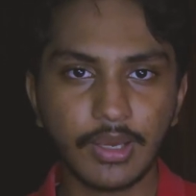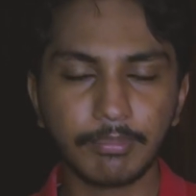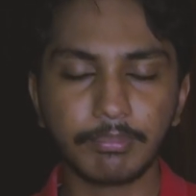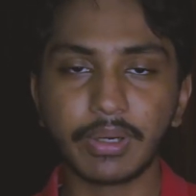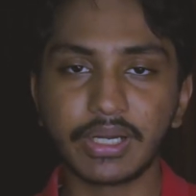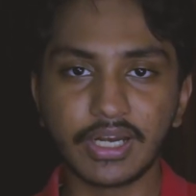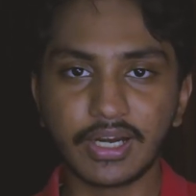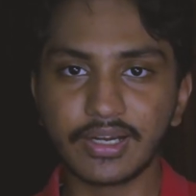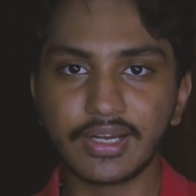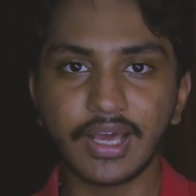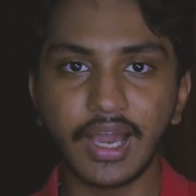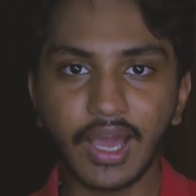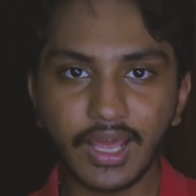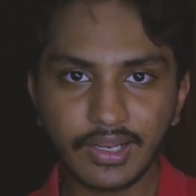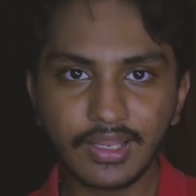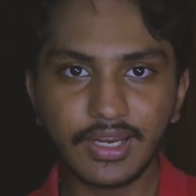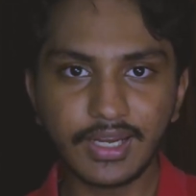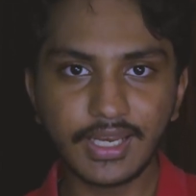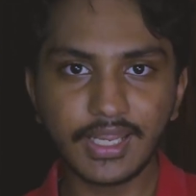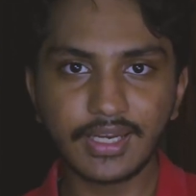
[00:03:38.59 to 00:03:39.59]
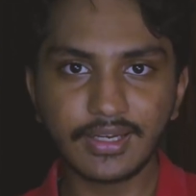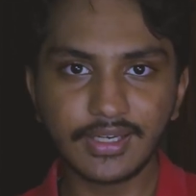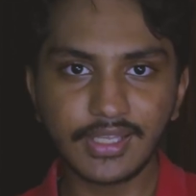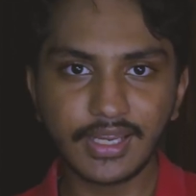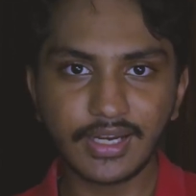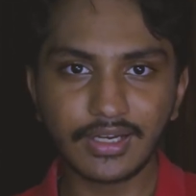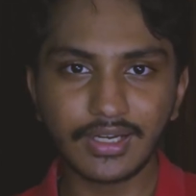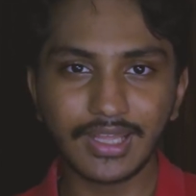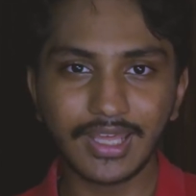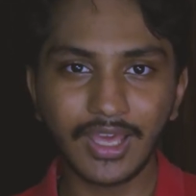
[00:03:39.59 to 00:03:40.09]
బట్ నా టార్గెట్ ఏంటి
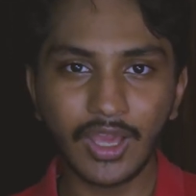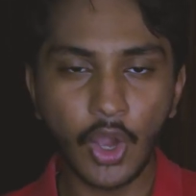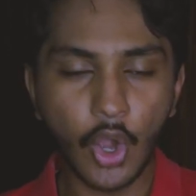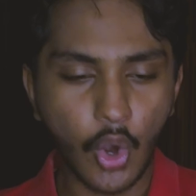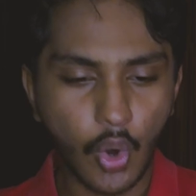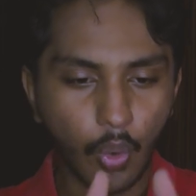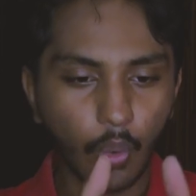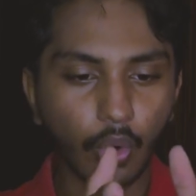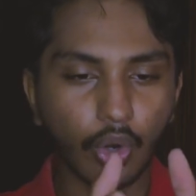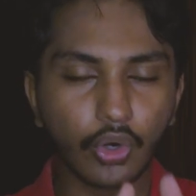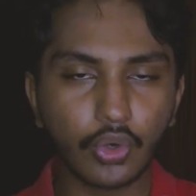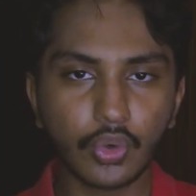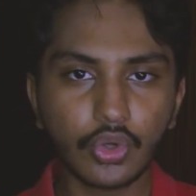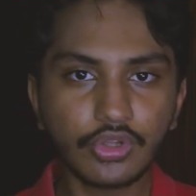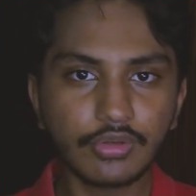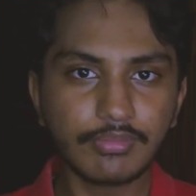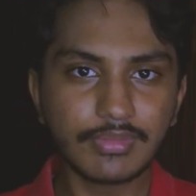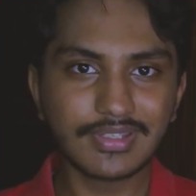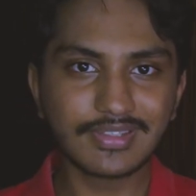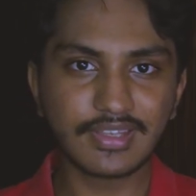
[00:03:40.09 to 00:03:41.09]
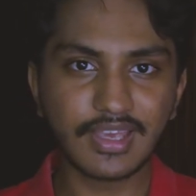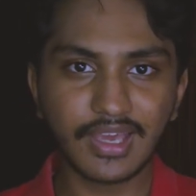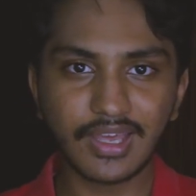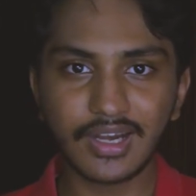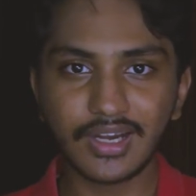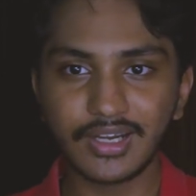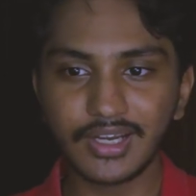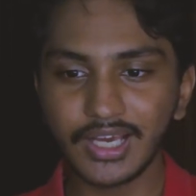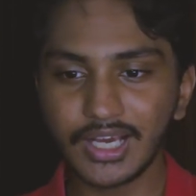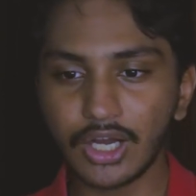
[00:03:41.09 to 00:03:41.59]
అంటే ఒక రోజు మిస్
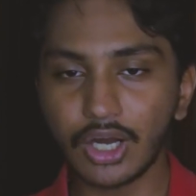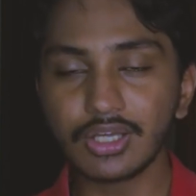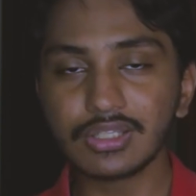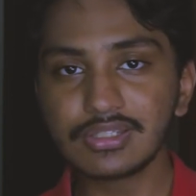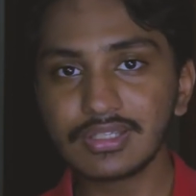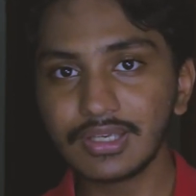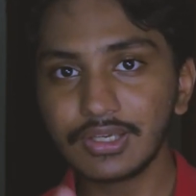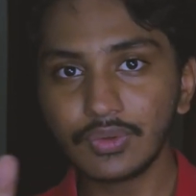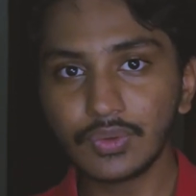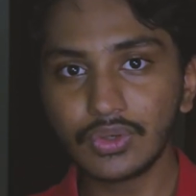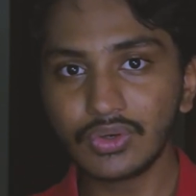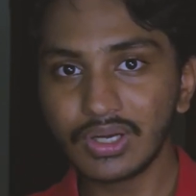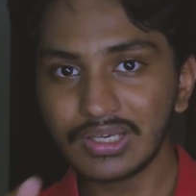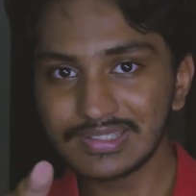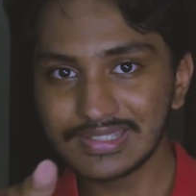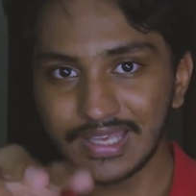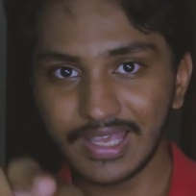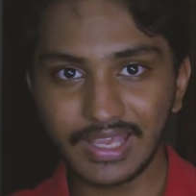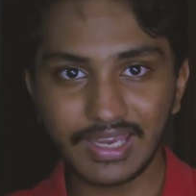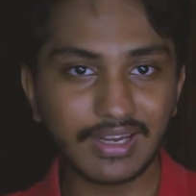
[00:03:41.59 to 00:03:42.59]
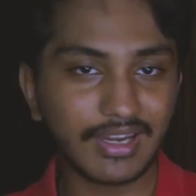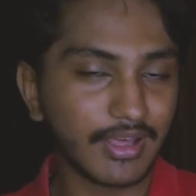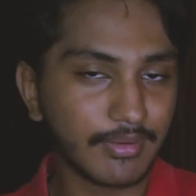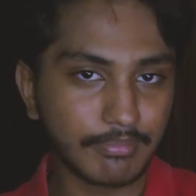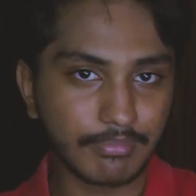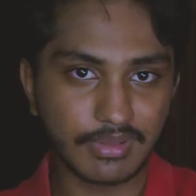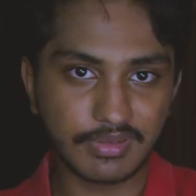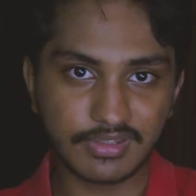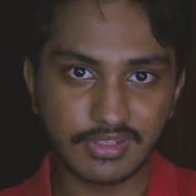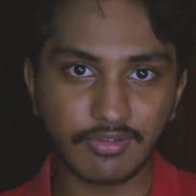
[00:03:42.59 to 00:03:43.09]
అయ్యానంటే కాన్సిక్యూటివ్గా సెకండ్ డే
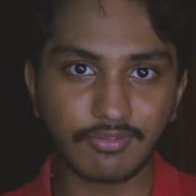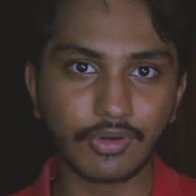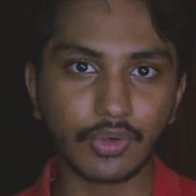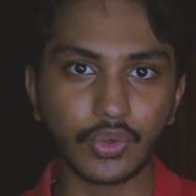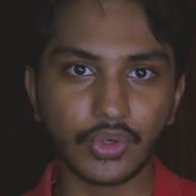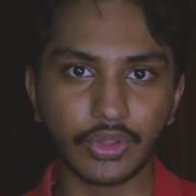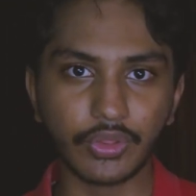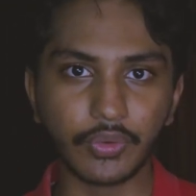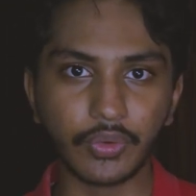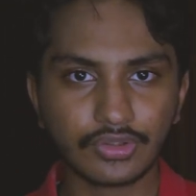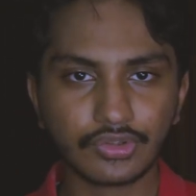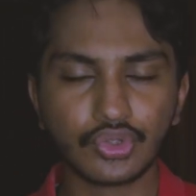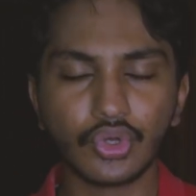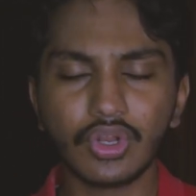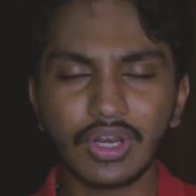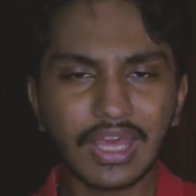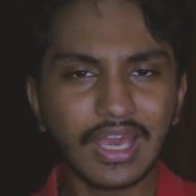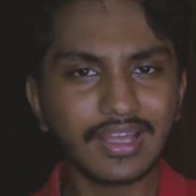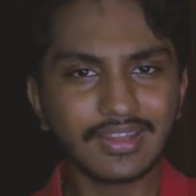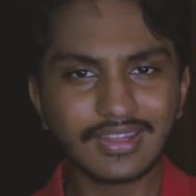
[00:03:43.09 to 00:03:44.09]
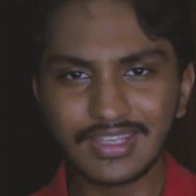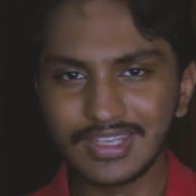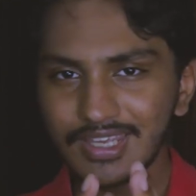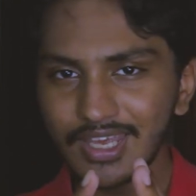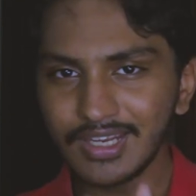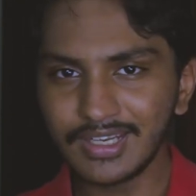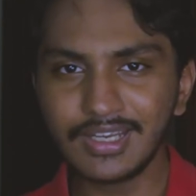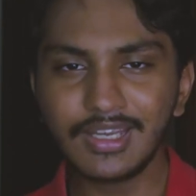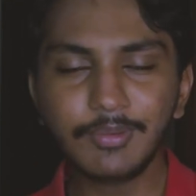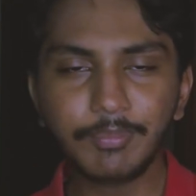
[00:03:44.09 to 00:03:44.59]
మిస్ అవ్వకూడదు సో నేను అది
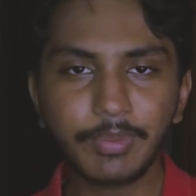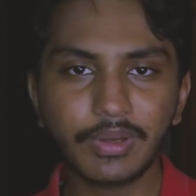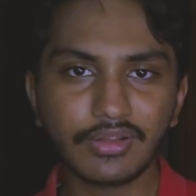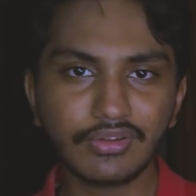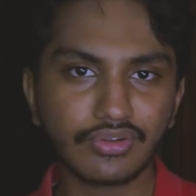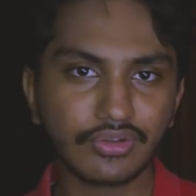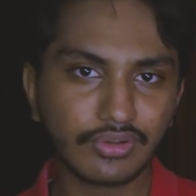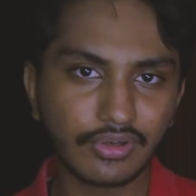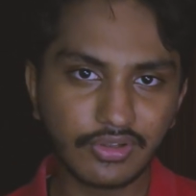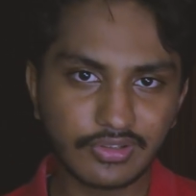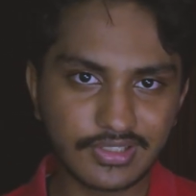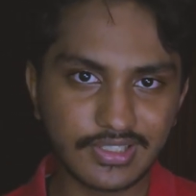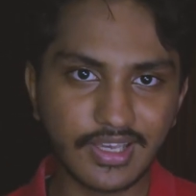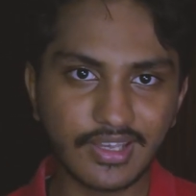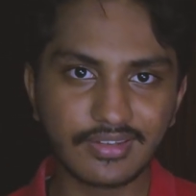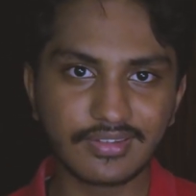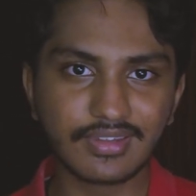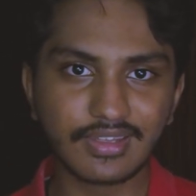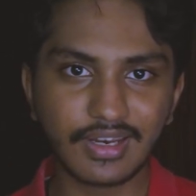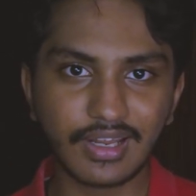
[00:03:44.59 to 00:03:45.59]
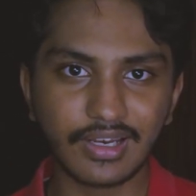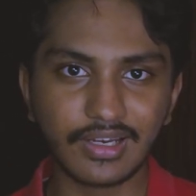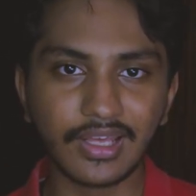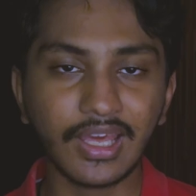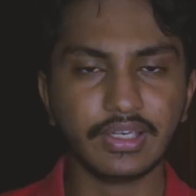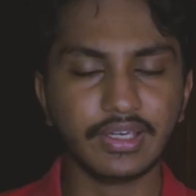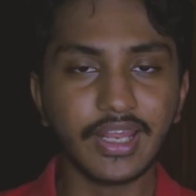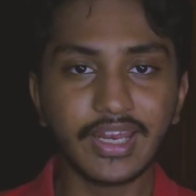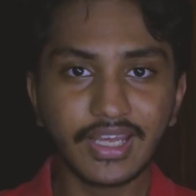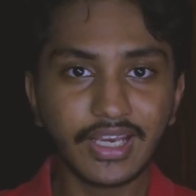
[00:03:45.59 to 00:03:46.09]
ఎట్టి పరిస్థితుల్లో చేసి తీరాలి
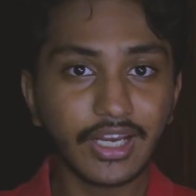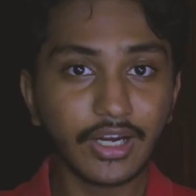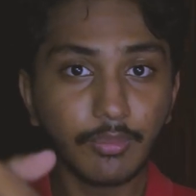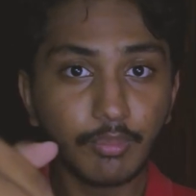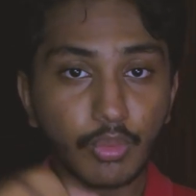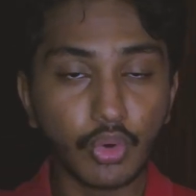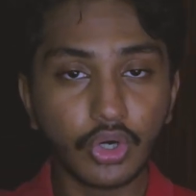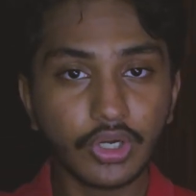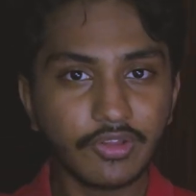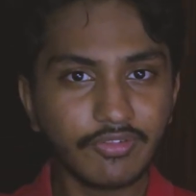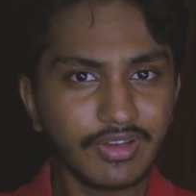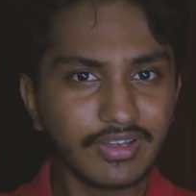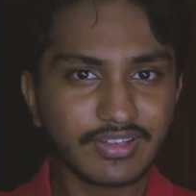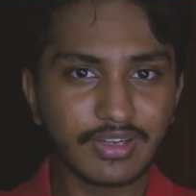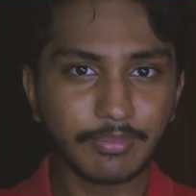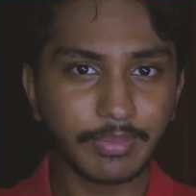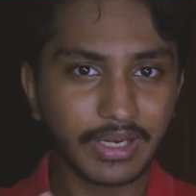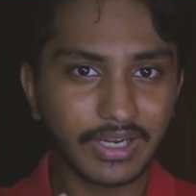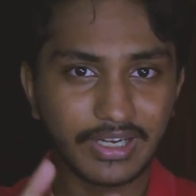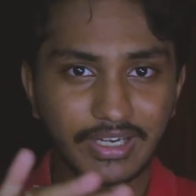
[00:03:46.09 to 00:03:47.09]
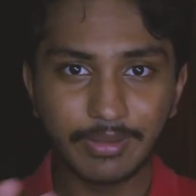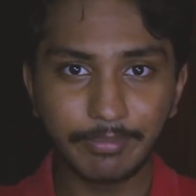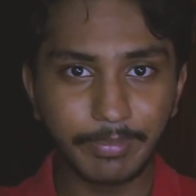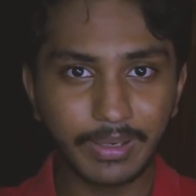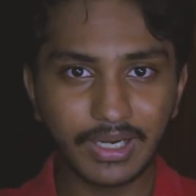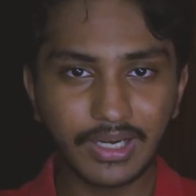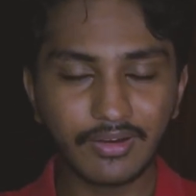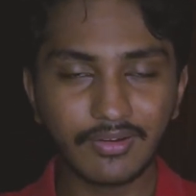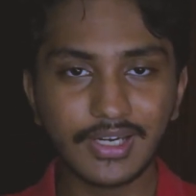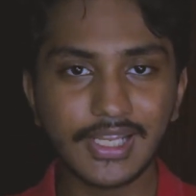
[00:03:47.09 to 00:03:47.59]
నేను ఇక్కడ మోటివేషన్ పైన
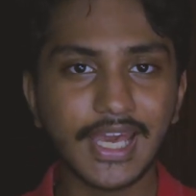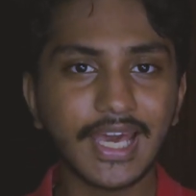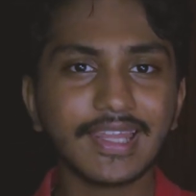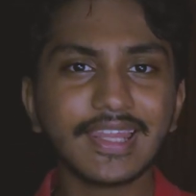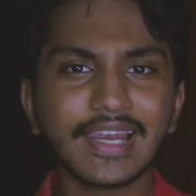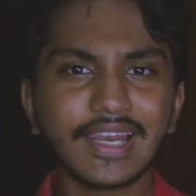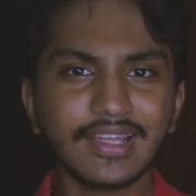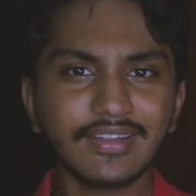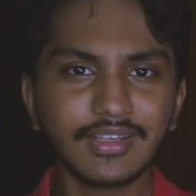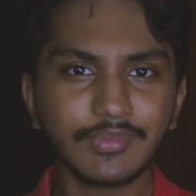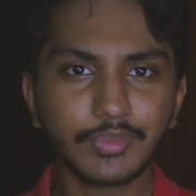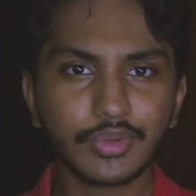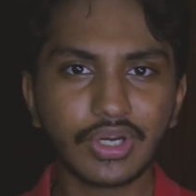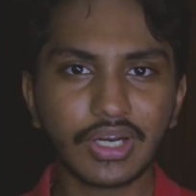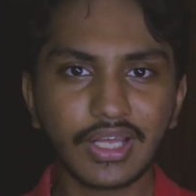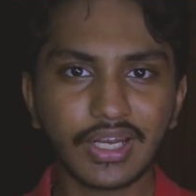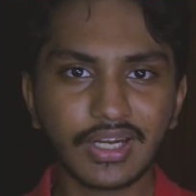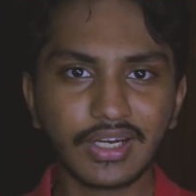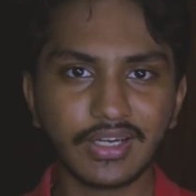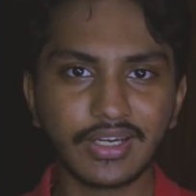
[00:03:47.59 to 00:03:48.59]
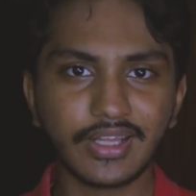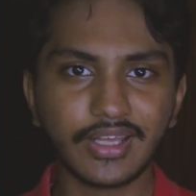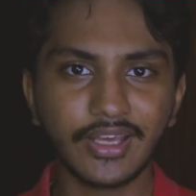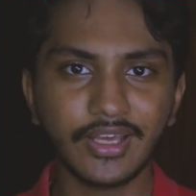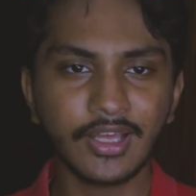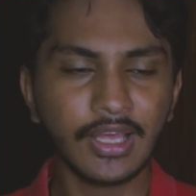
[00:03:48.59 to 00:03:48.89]
డిపెండ్ అవ్వాలి అది ఎలా చెప్తున్నానంటే